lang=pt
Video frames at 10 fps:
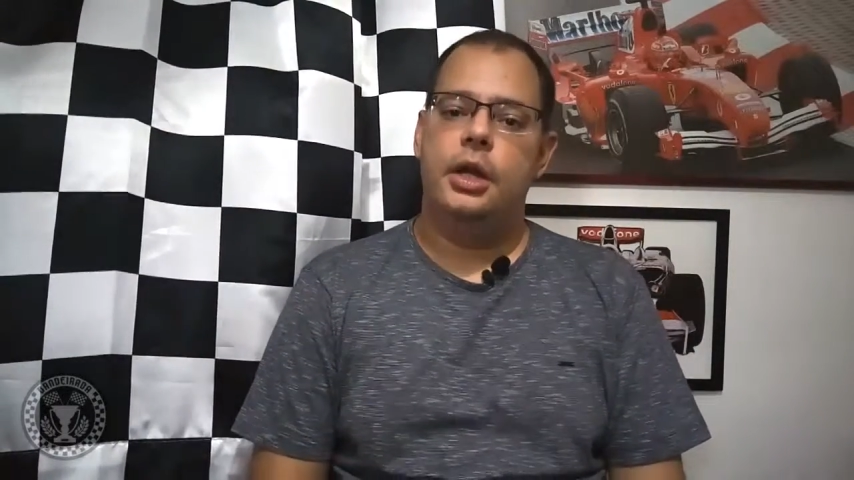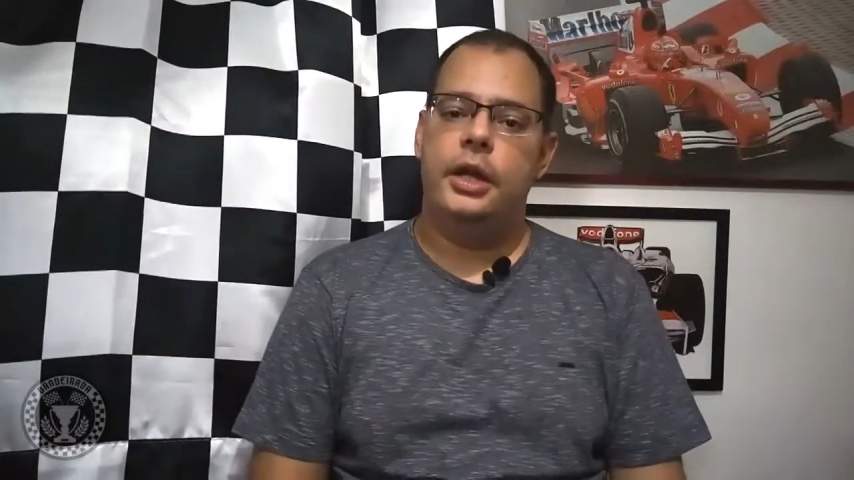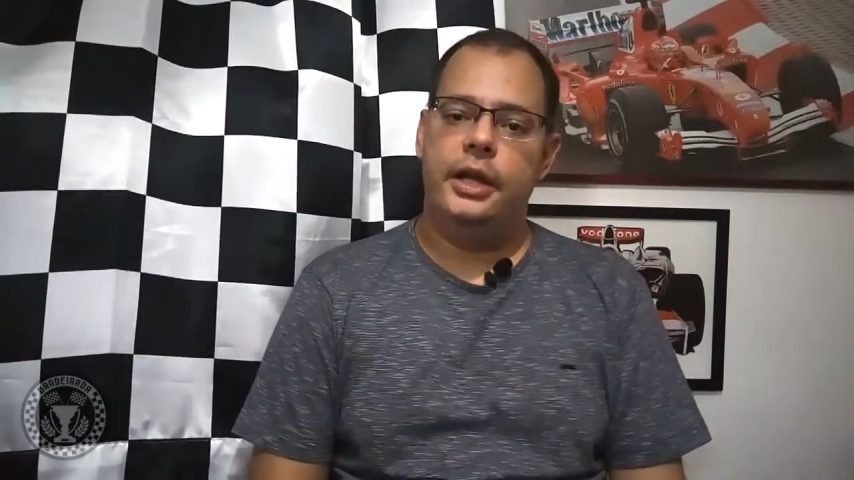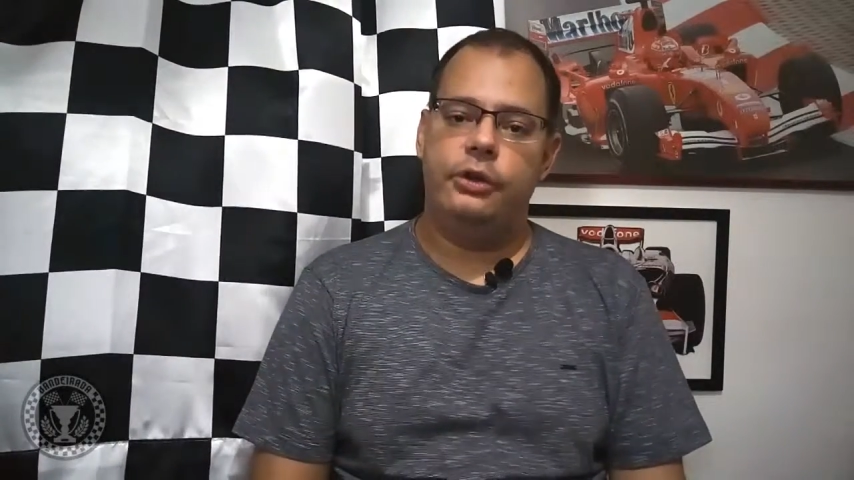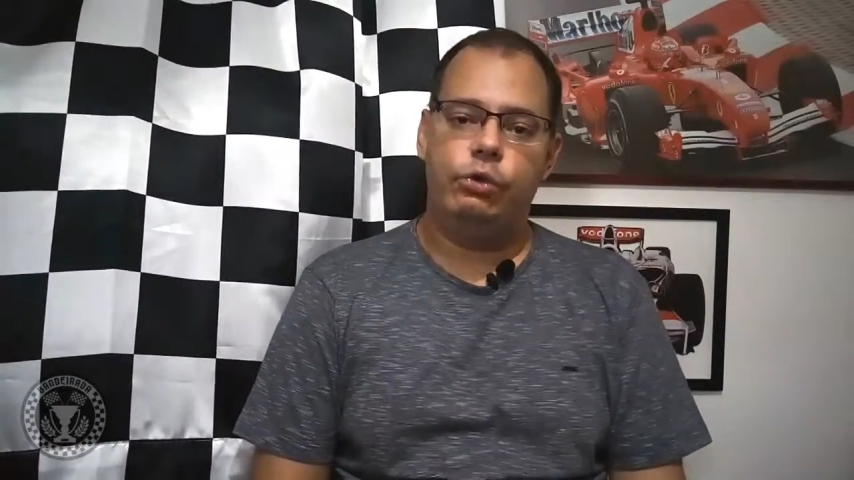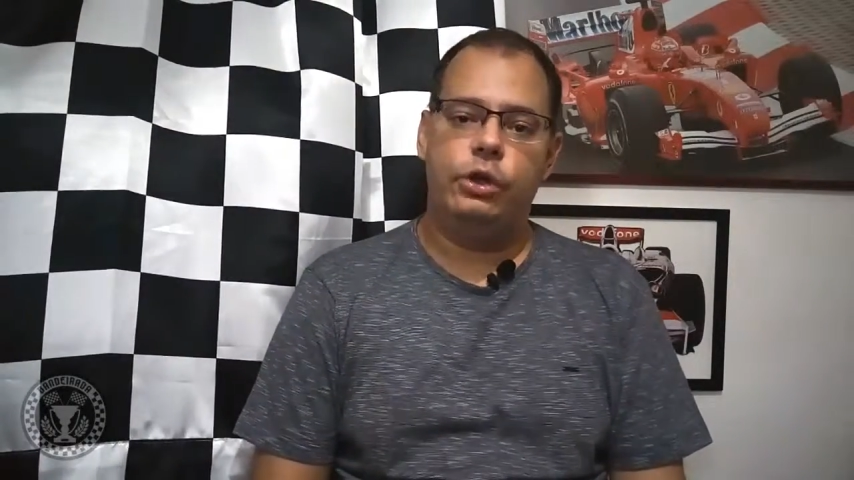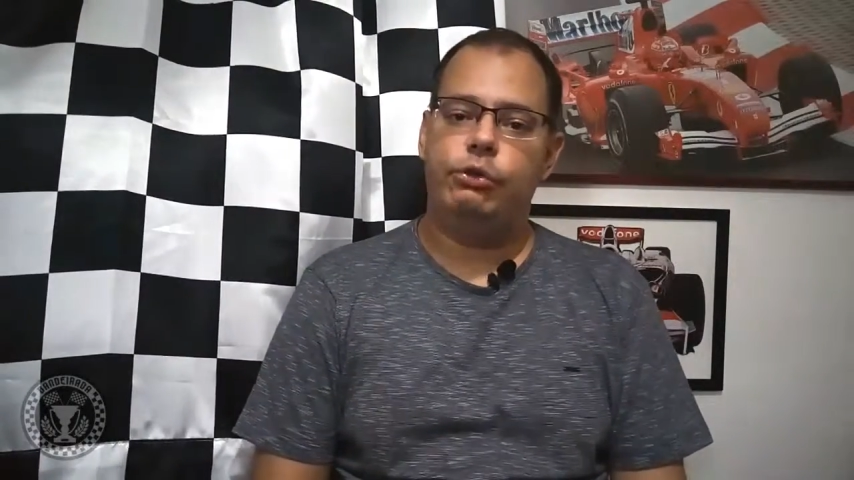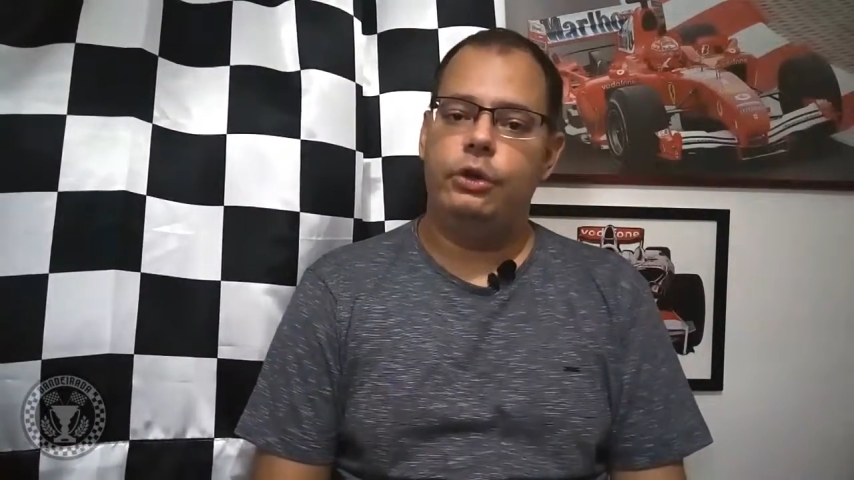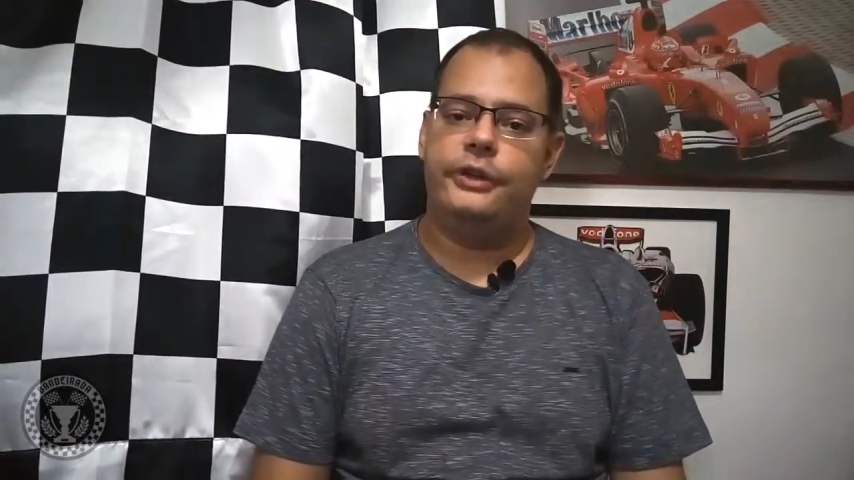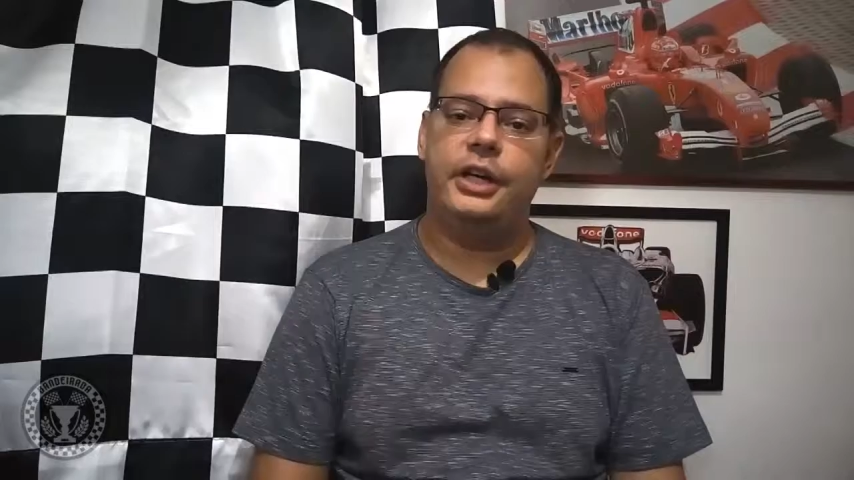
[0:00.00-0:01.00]
eh,
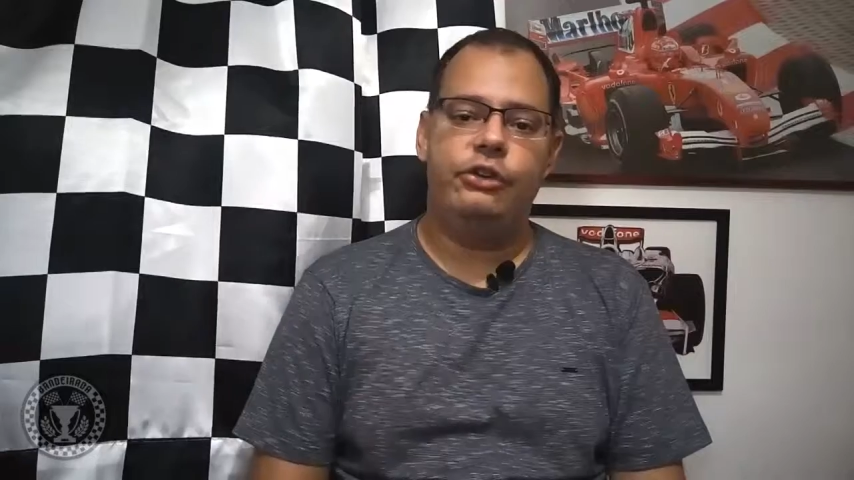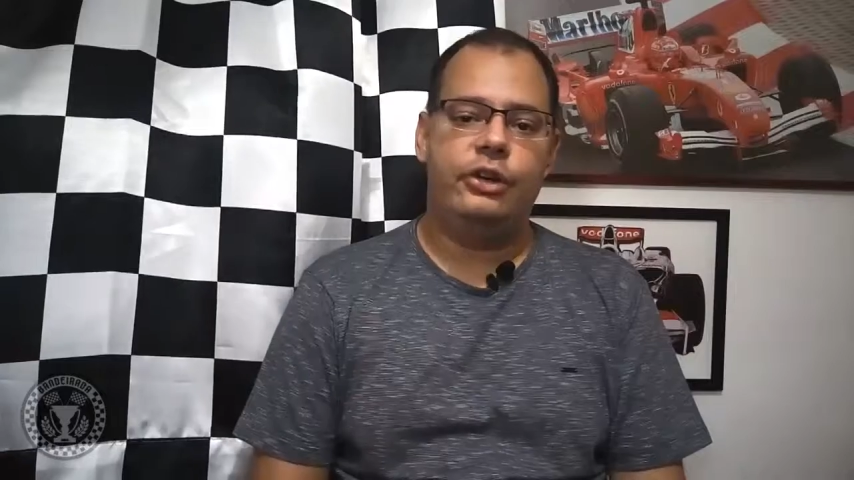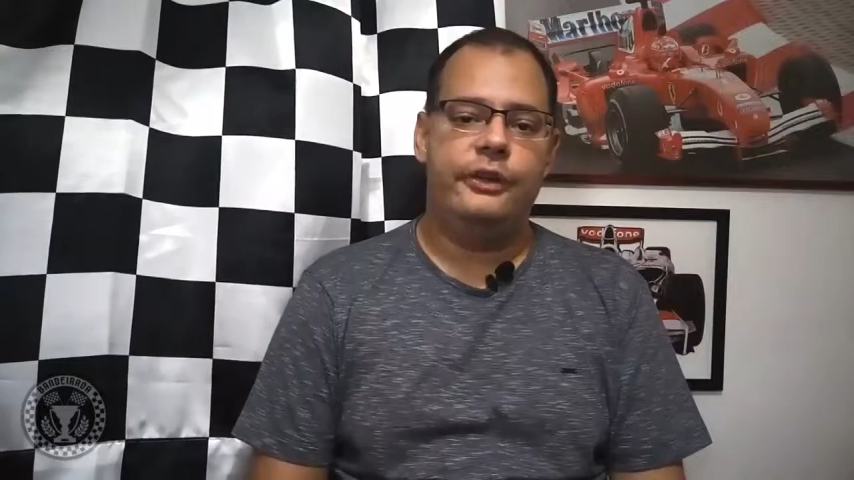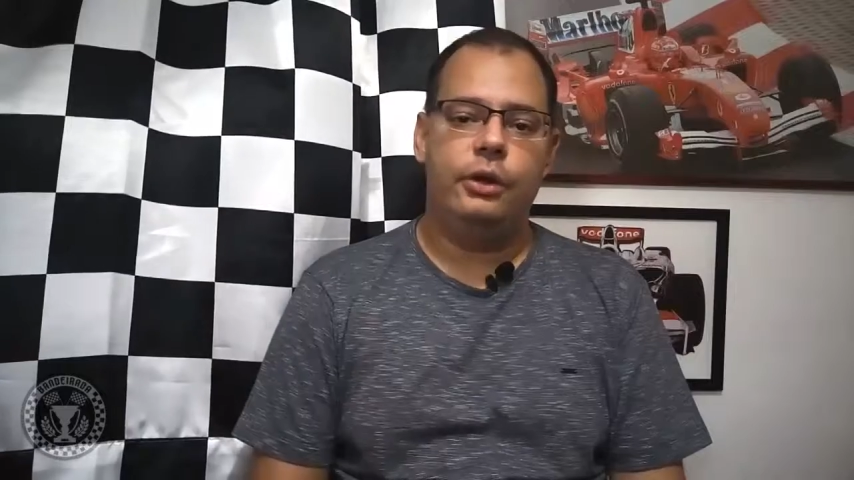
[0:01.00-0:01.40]
sugestões, críticas,